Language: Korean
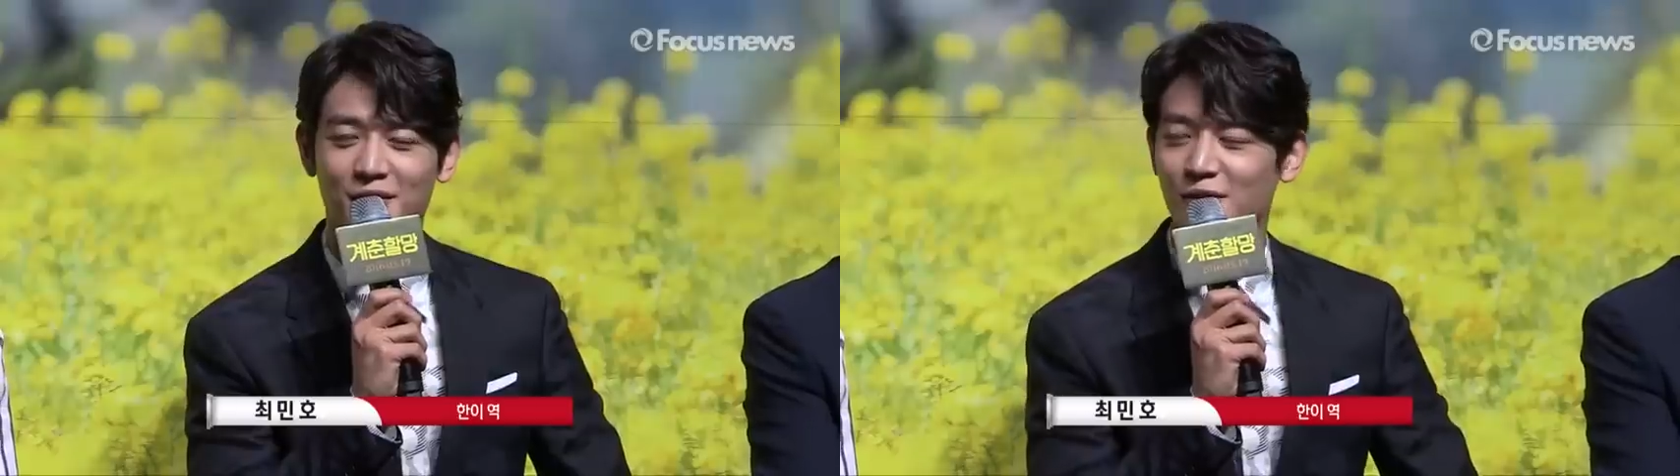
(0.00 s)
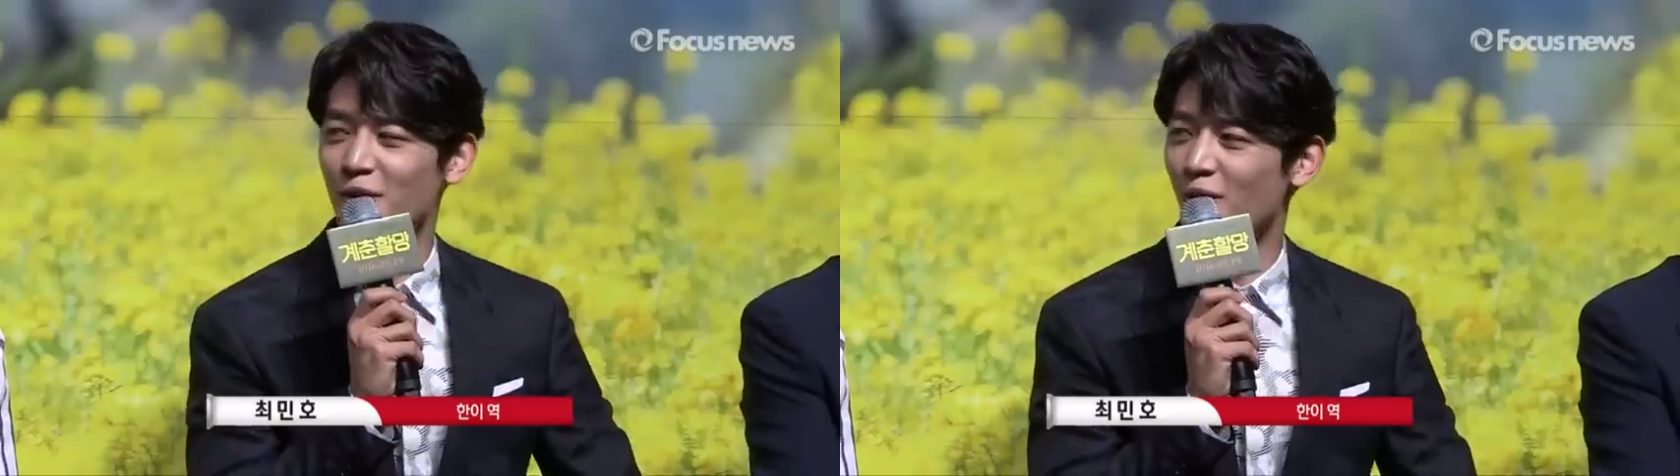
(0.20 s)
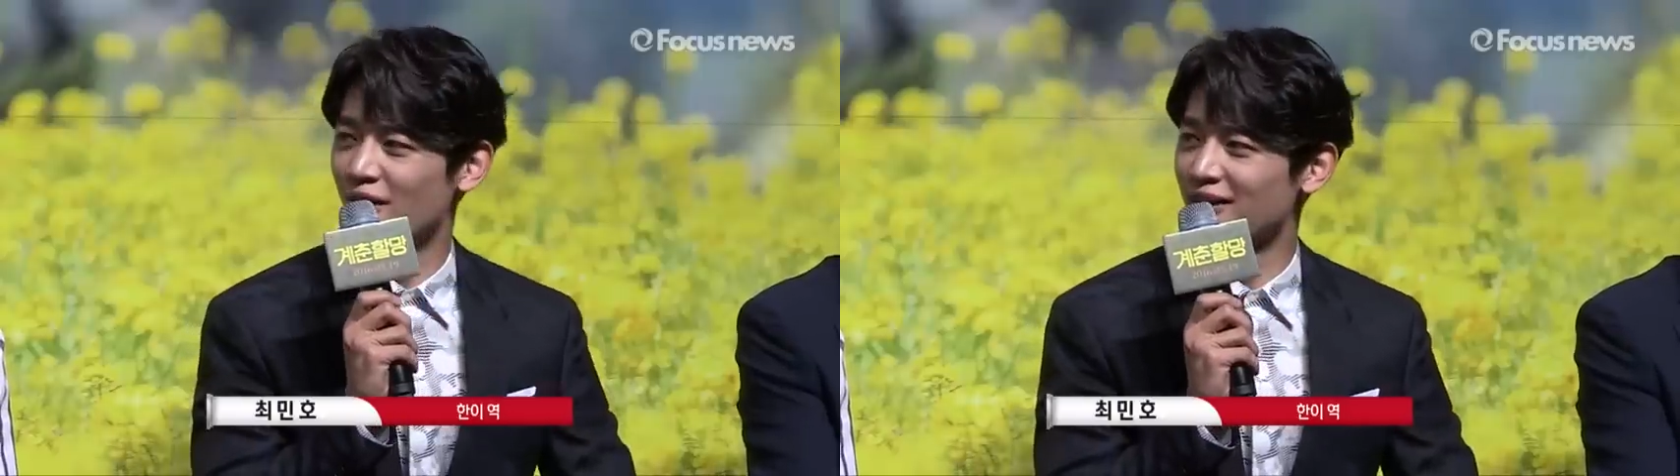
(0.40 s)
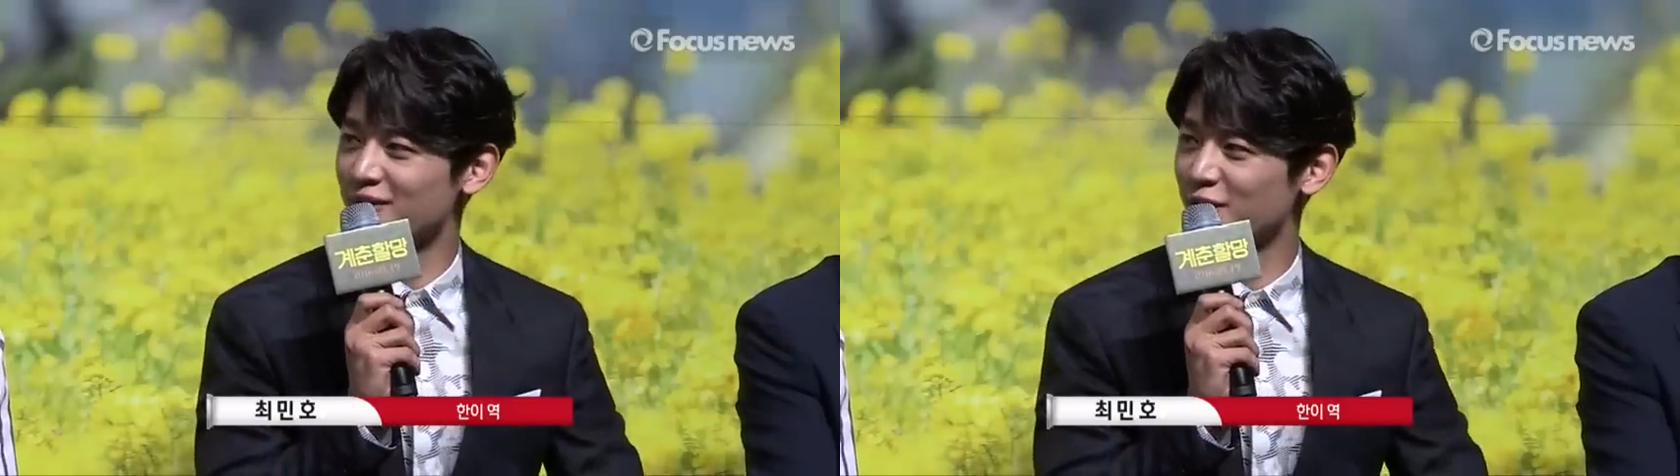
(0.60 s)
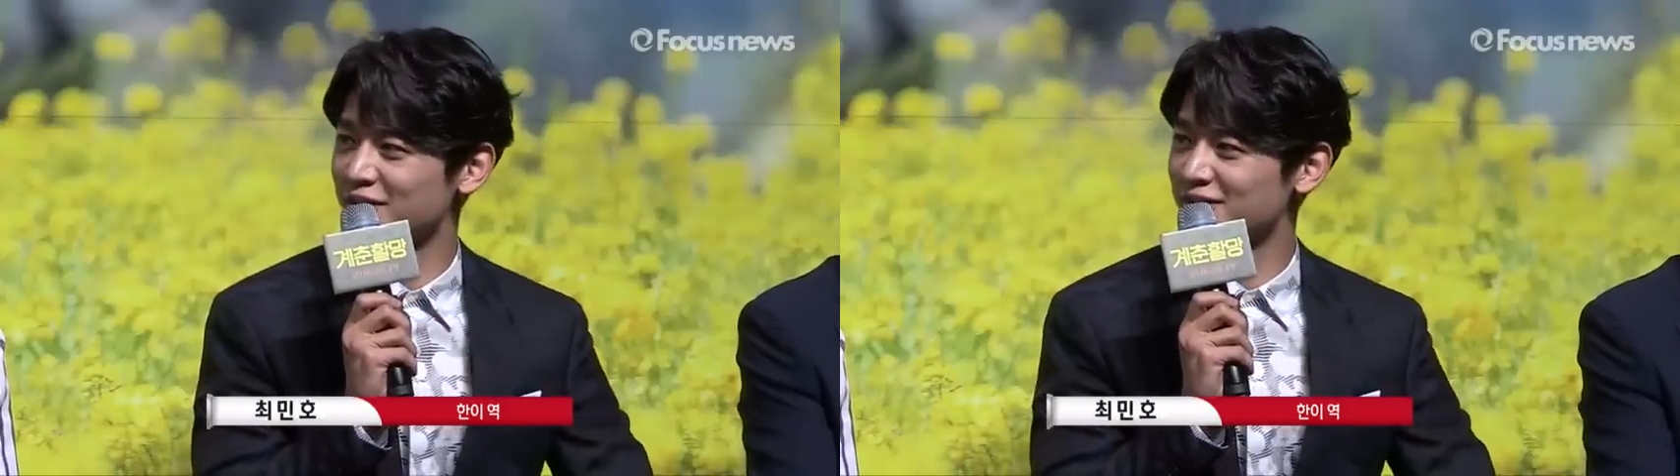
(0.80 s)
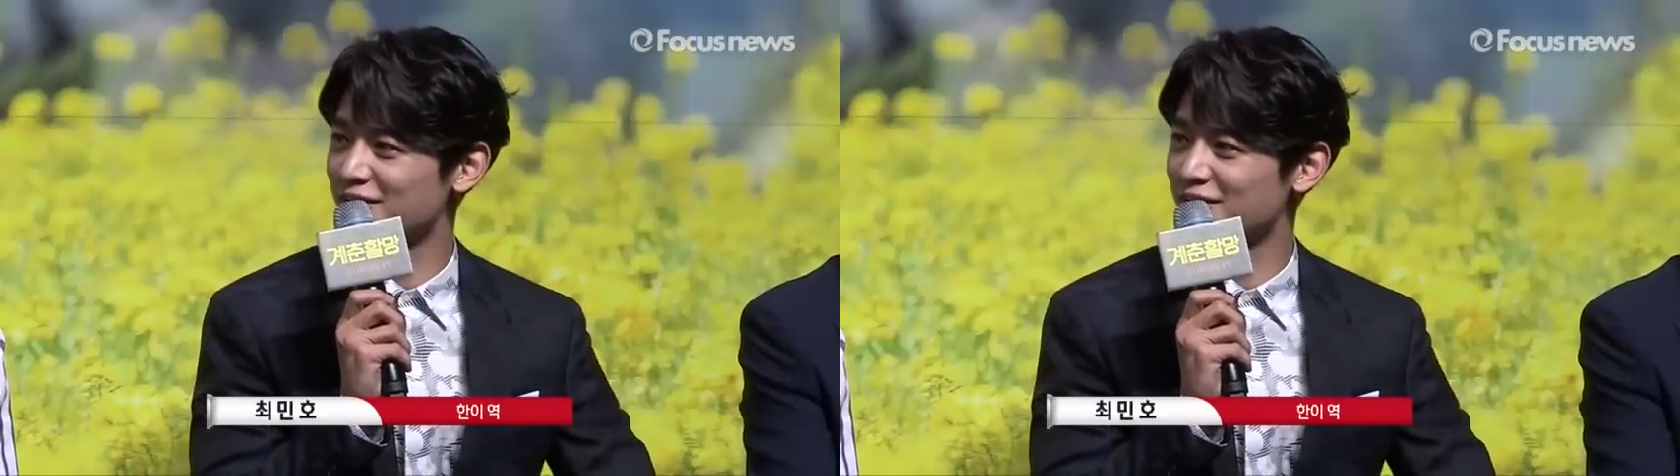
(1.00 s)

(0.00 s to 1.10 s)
첫 영화의 첫